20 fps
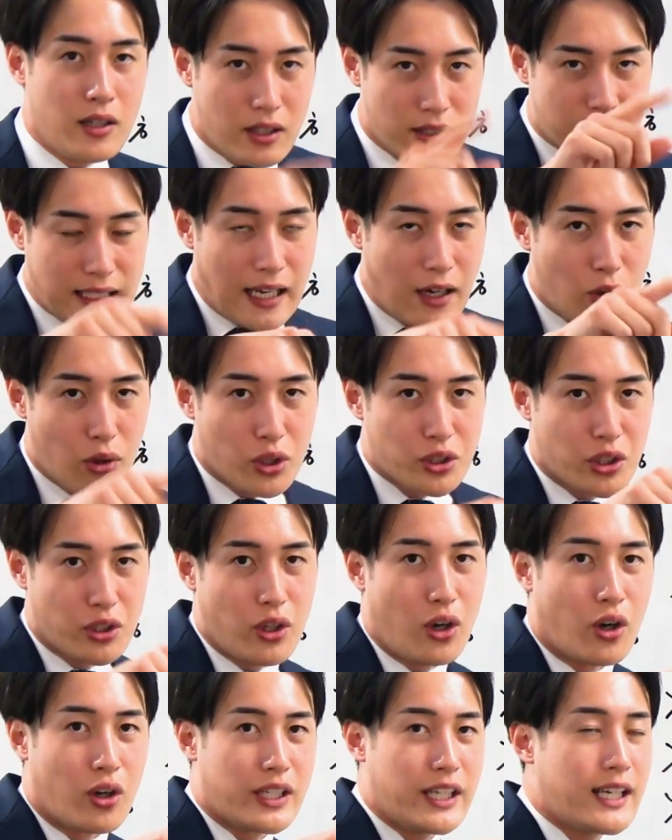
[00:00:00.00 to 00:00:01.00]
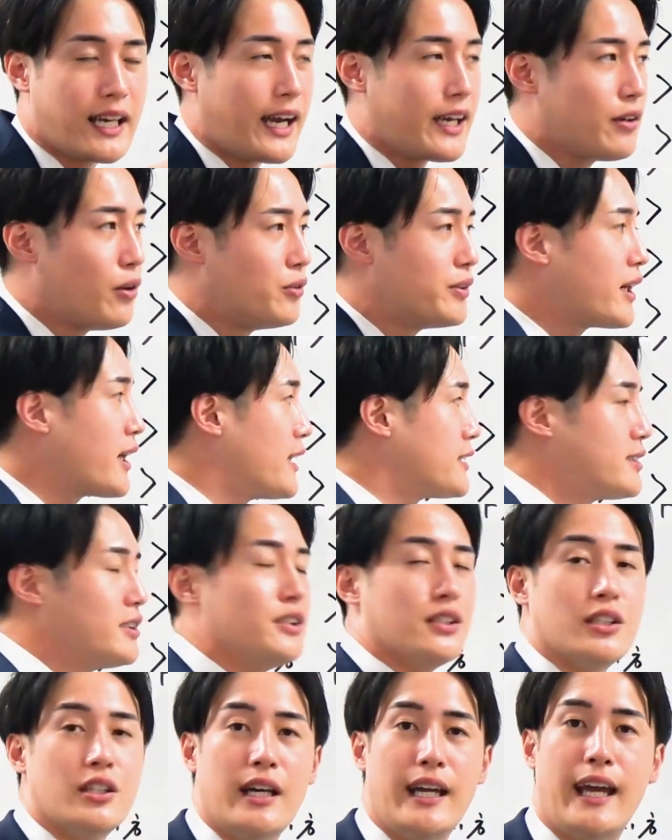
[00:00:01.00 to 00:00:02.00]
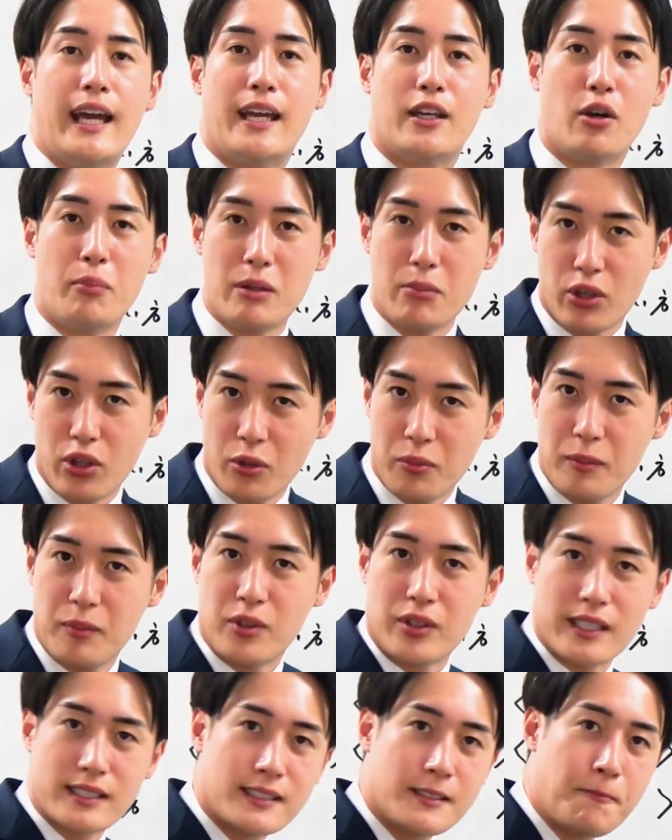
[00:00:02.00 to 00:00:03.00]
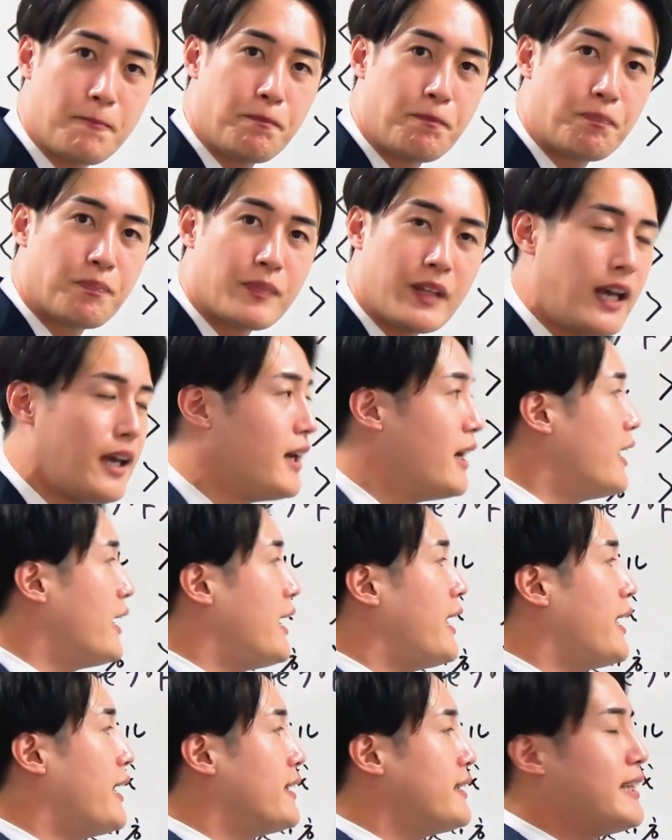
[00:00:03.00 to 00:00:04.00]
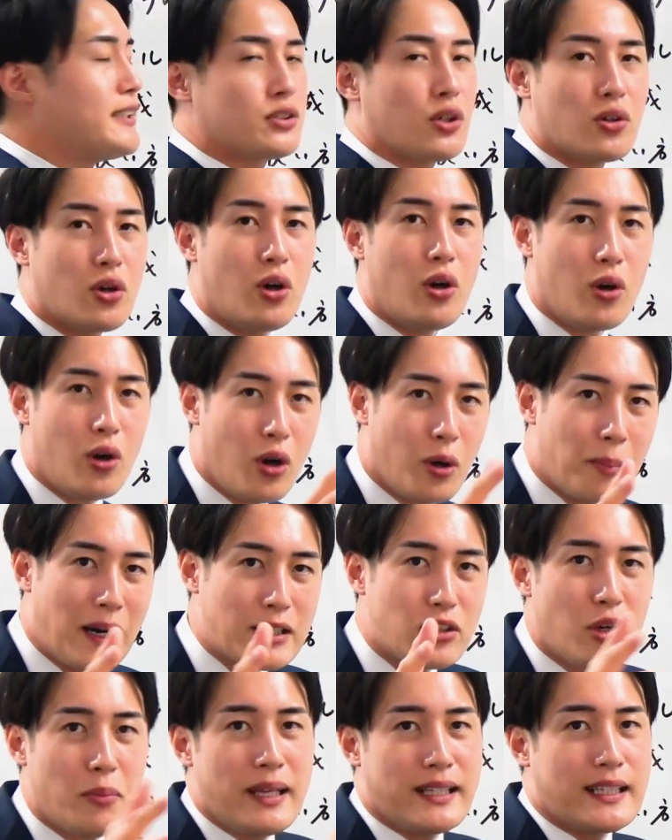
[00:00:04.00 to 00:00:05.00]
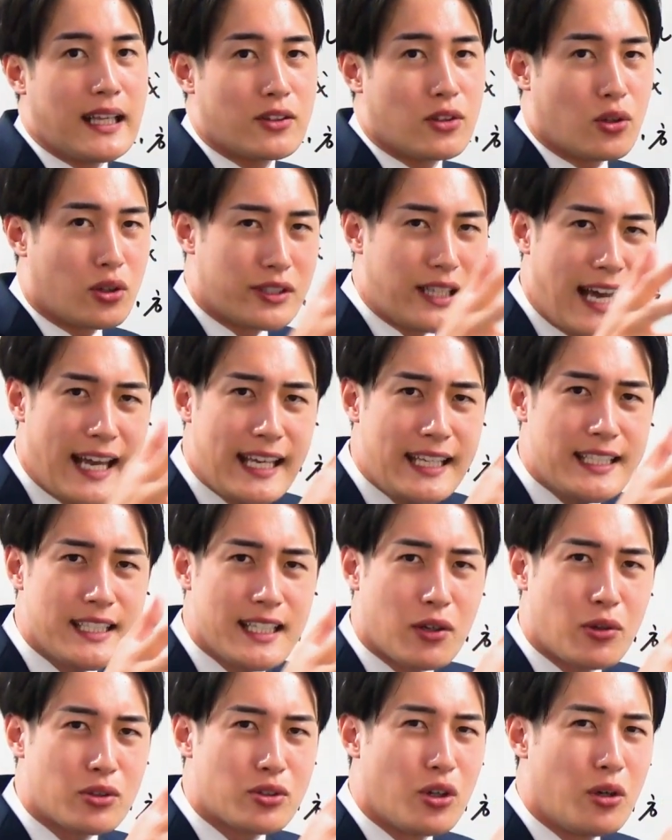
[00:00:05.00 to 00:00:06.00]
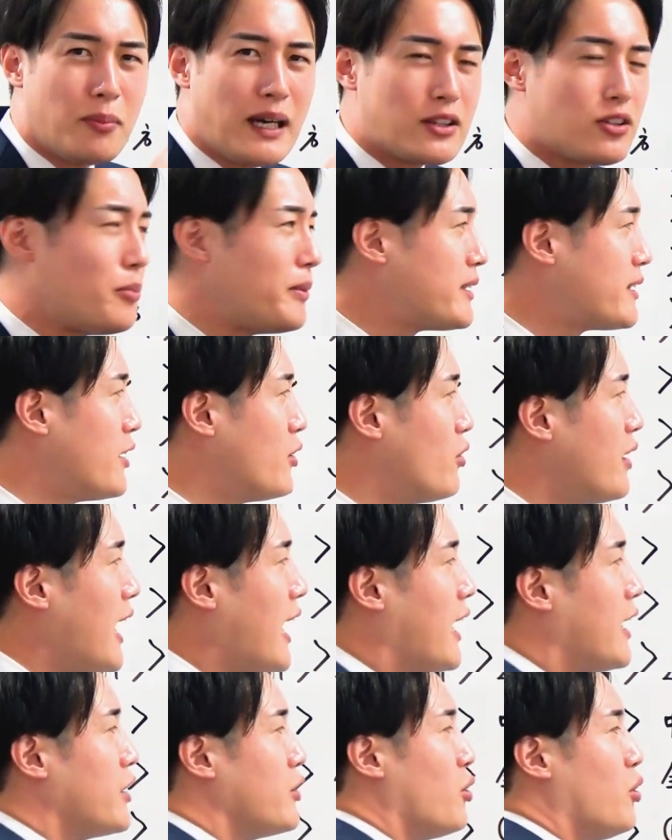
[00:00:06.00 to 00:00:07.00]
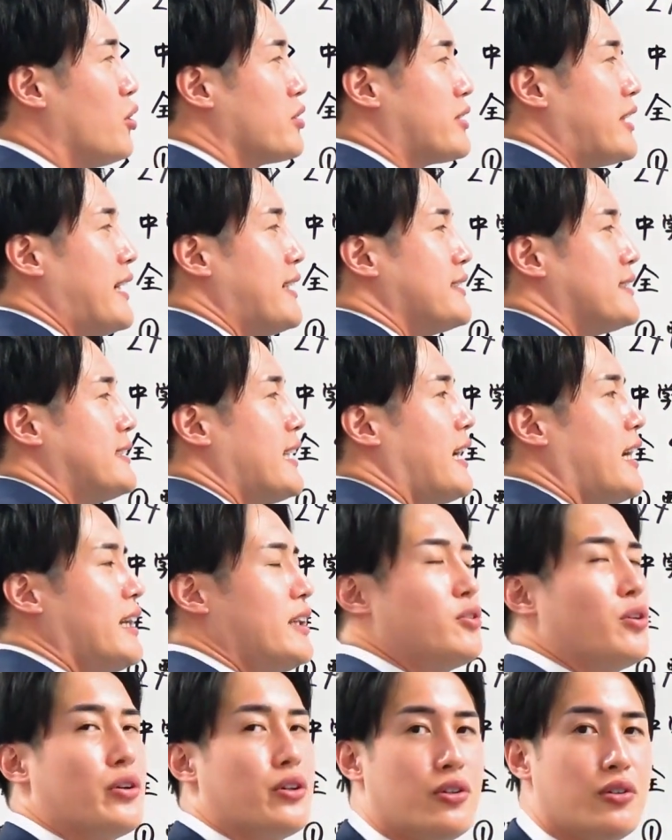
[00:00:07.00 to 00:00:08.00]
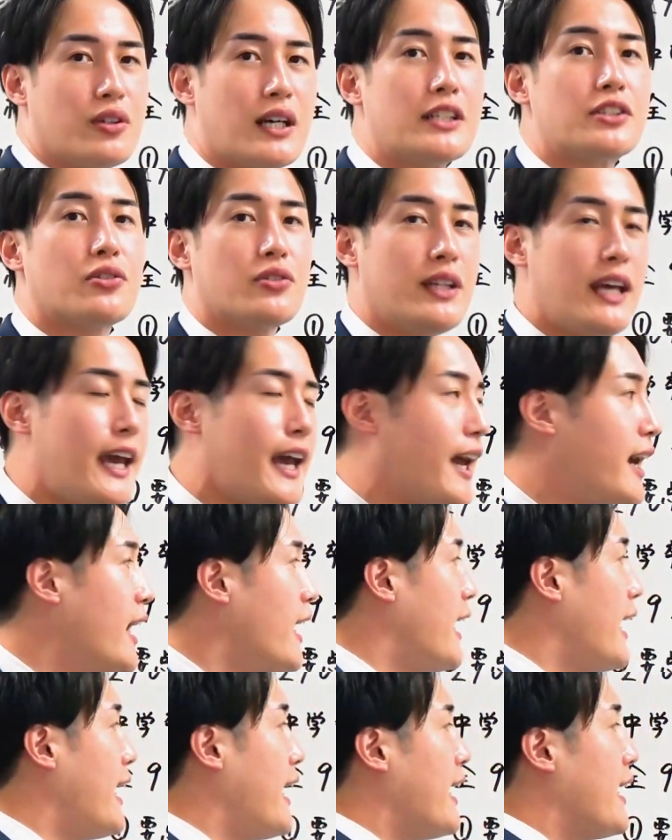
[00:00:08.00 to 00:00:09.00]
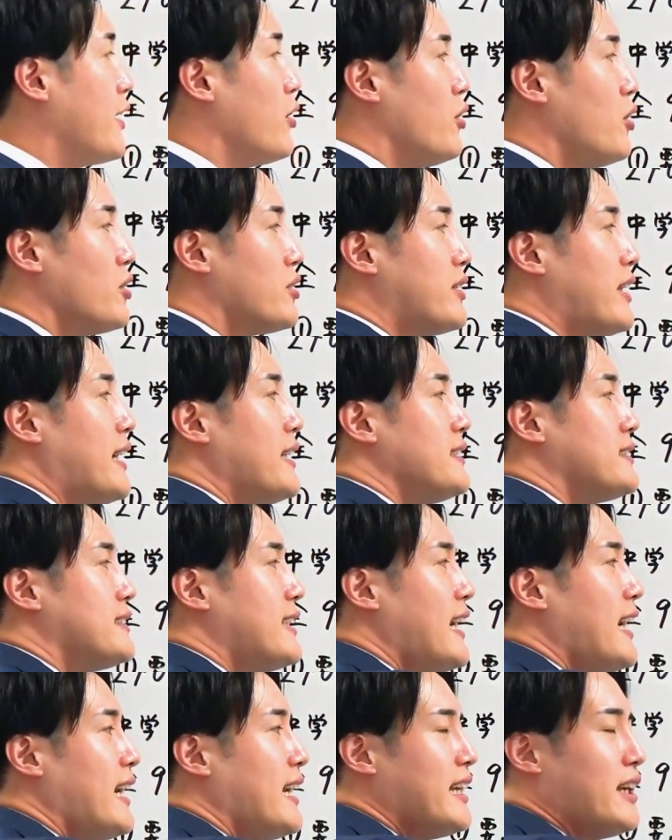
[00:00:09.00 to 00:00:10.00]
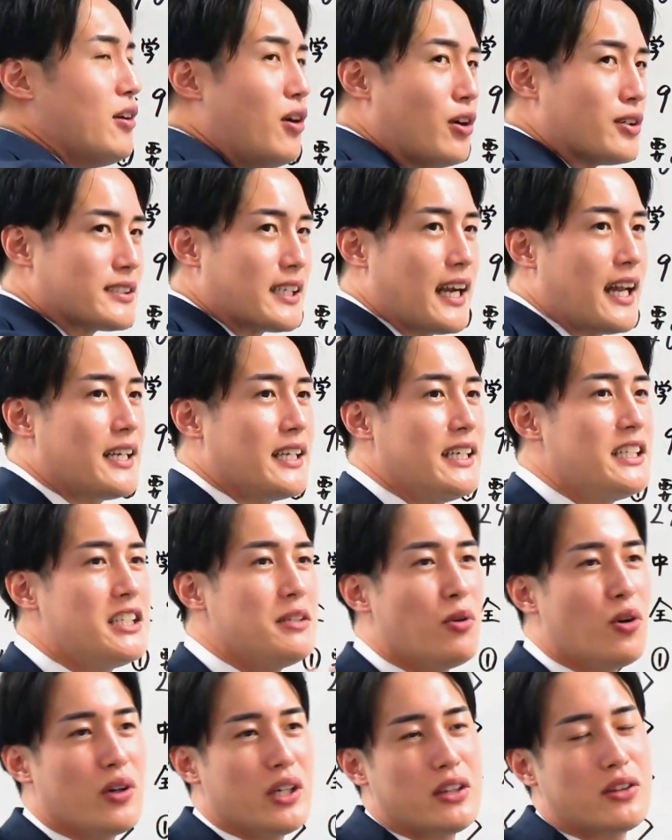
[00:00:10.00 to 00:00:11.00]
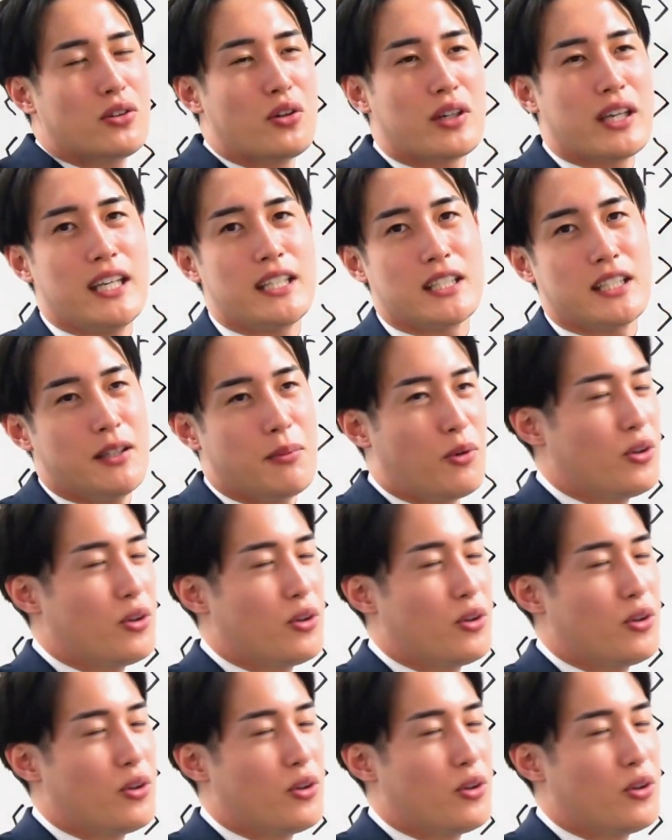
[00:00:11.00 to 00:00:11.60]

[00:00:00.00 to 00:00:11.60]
参考書の理解を促す、えー、読み物部分ですねえー、でそこをまとめたとこ大事なことをまとめたのが要点整理という箇所で、えー、要点整理をさらに一問一答形式で